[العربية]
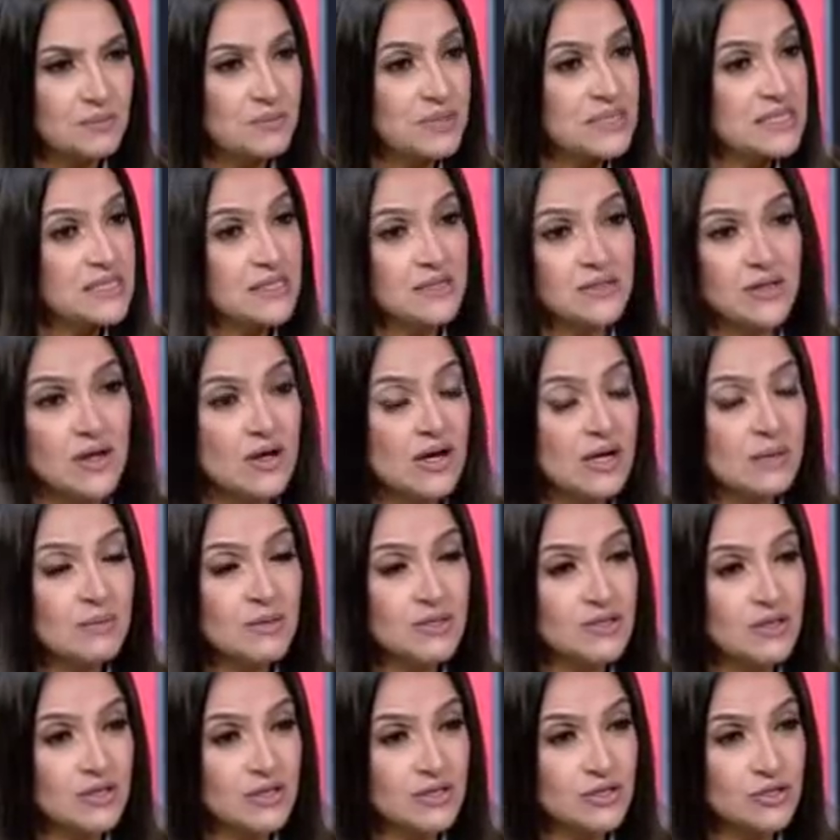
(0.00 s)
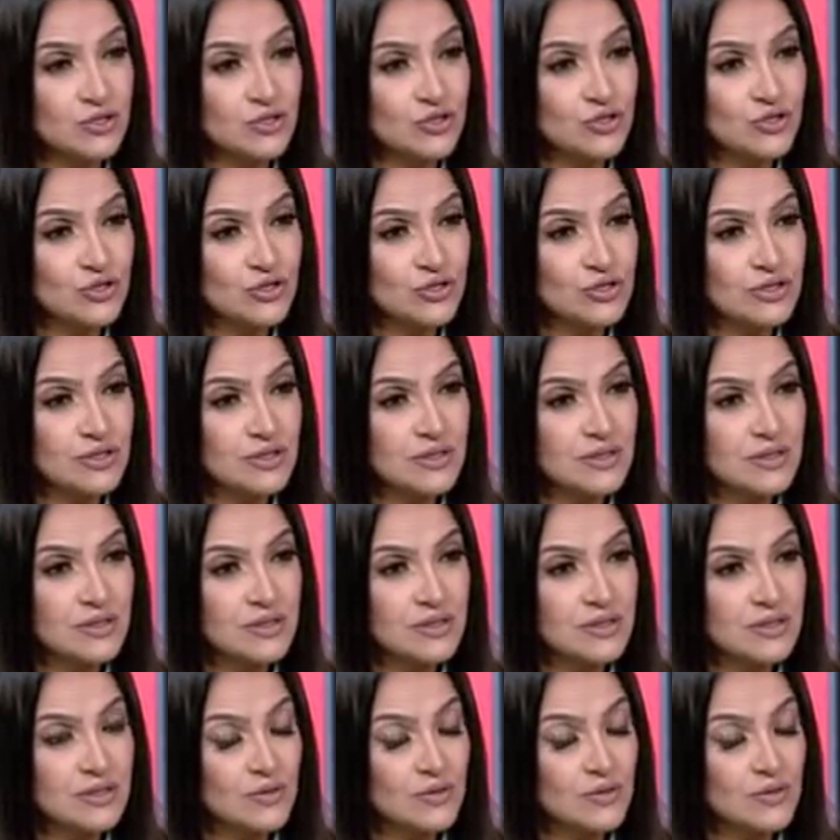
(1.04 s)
بس الطيارة ما طارتش اه